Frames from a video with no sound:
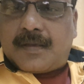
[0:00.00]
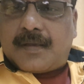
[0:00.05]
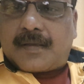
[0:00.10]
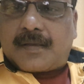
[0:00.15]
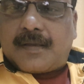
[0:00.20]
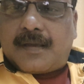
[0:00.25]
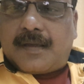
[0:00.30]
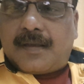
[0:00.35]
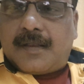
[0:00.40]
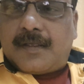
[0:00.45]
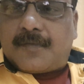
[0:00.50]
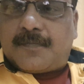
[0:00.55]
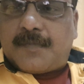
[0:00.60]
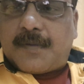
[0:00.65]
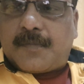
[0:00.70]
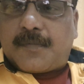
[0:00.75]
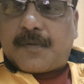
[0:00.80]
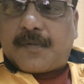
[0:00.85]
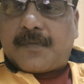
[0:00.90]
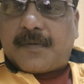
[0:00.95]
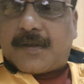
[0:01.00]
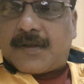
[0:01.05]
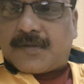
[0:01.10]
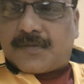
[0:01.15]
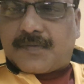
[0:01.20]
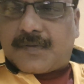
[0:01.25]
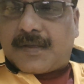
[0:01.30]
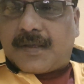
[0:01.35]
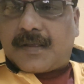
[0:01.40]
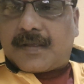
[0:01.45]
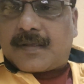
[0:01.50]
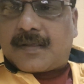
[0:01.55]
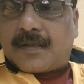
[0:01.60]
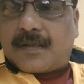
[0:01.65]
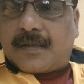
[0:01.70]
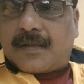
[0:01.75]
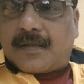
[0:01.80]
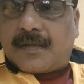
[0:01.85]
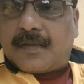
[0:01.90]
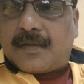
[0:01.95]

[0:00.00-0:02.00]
एक इंग्लिश में प्रभर्स है कि